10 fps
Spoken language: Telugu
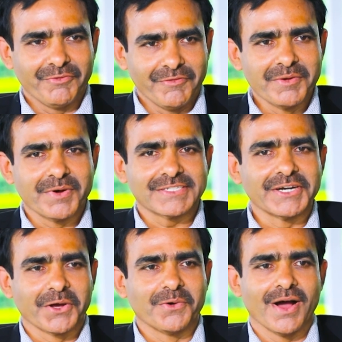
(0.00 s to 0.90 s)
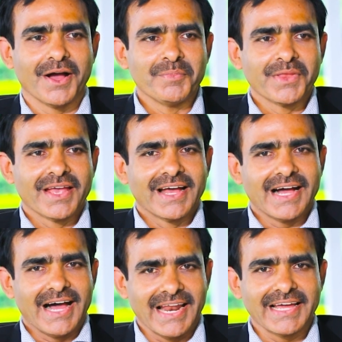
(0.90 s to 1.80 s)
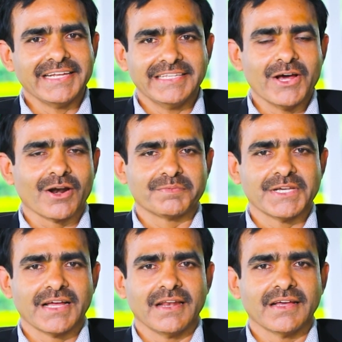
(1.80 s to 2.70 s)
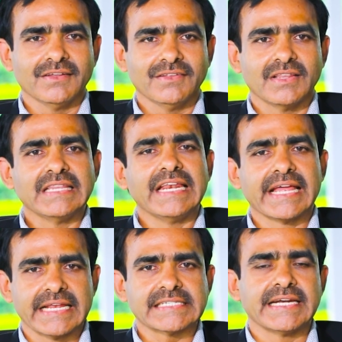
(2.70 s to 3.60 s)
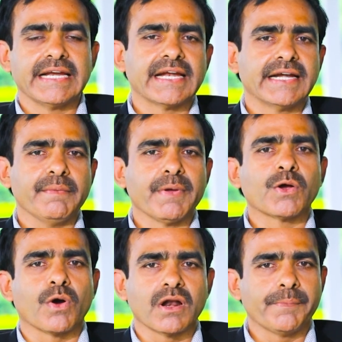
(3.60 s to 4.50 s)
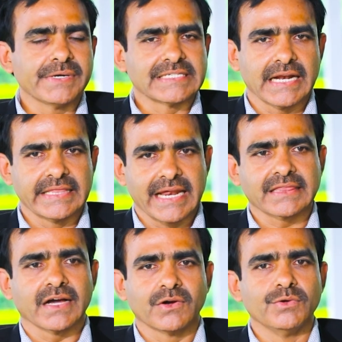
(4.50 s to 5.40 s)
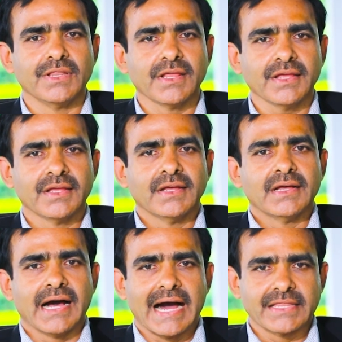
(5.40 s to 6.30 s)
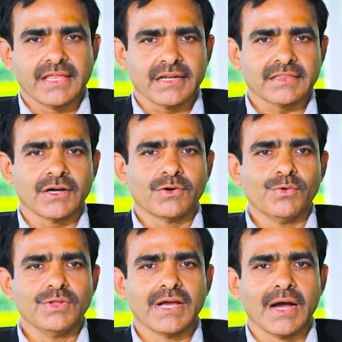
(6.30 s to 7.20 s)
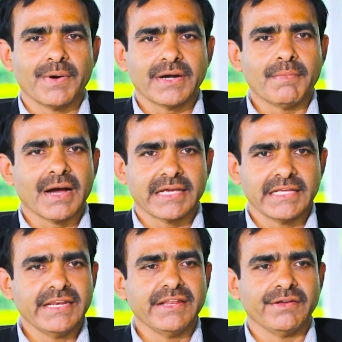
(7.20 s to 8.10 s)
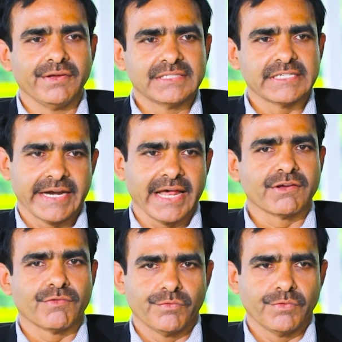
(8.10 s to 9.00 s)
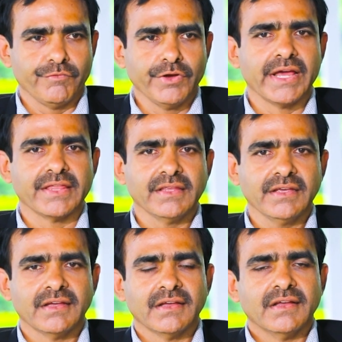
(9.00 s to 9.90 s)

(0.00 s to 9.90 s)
ఫిఫ్టీ పర్సెంట్ ఎక్కువ అలా ఇది డెవలప్ చేయగలిగాం దీనికి రీజన్ ఏంటంటే మేము కొన్నప్పుడు చాలా ధర తక్కువ ఉంది ఆ ధర తక్కువ ఉంది కాబట్టి మాకు ఇన్ని చేయడానికి వీలైంది